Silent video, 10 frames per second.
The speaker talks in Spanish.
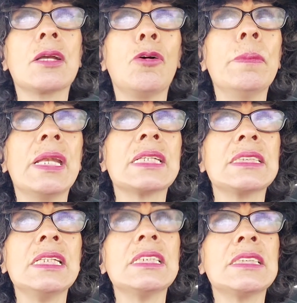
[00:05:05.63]
que comen
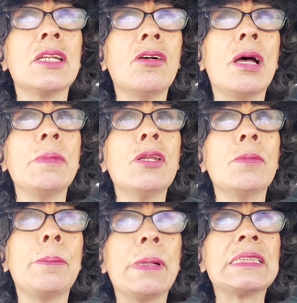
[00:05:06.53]
así, y dicen, no, a mí
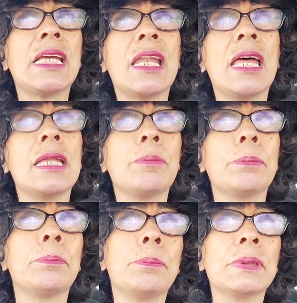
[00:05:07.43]
no me pasa nada.
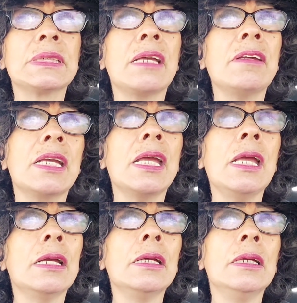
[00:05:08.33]
Pues sabe qué,
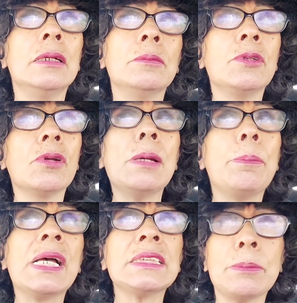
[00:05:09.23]
no le
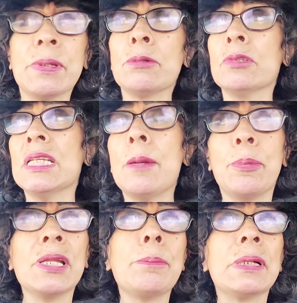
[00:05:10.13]
pasa, pero un día
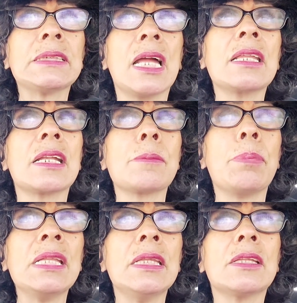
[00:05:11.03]
puede pasar de
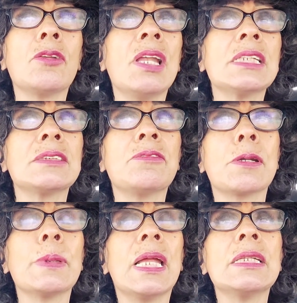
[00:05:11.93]
repente. Todas las
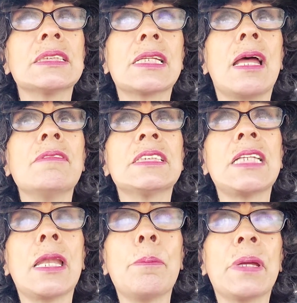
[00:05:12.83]
enfermedades
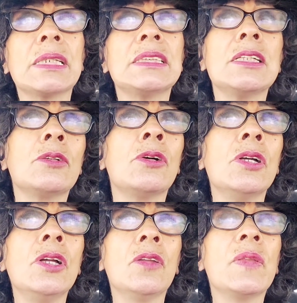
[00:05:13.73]
graves han aparecido
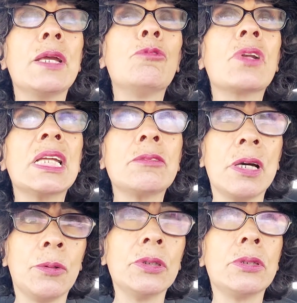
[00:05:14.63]
de un
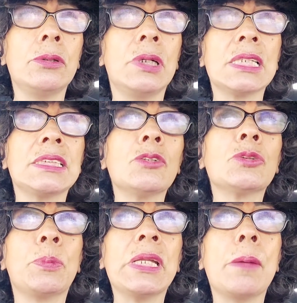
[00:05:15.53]
rato a otro. Así
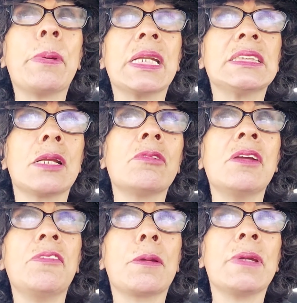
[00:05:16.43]
nos puede aparecer
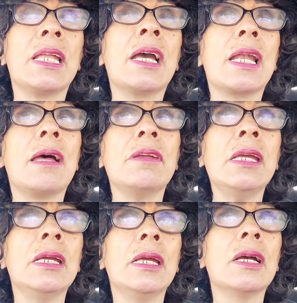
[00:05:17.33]
una enfermedad
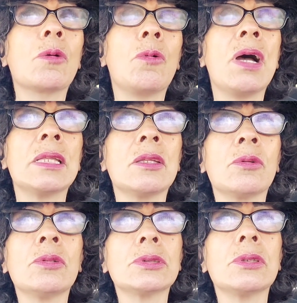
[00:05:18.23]
grave
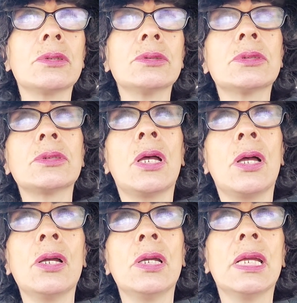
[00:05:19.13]
cuando nosotros
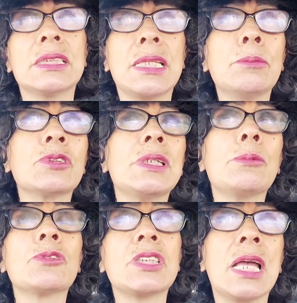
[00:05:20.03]
ah, estamos
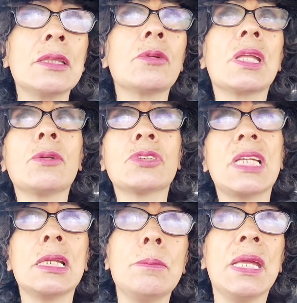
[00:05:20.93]
abusando de
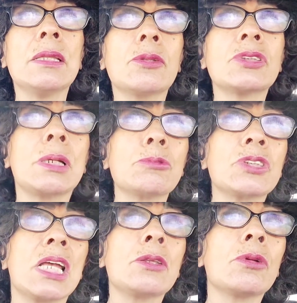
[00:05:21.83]
los alimentos,
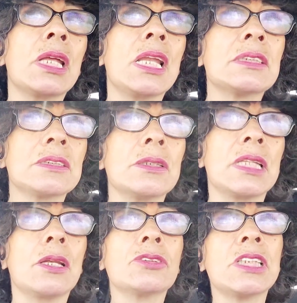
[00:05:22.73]
abusando de, las,
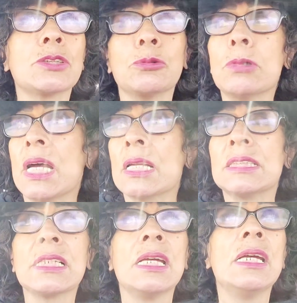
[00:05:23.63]
de los
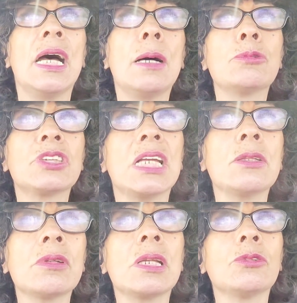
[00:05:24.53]
azúcares,
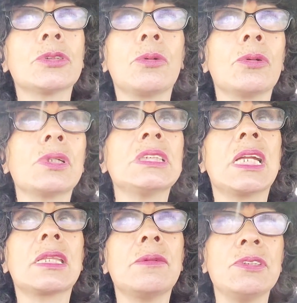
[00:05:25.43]
abusando de los colores
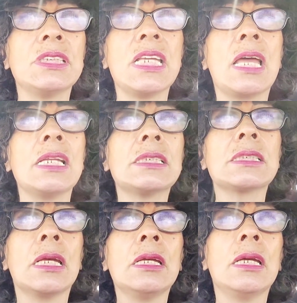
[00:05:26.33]
artificiales,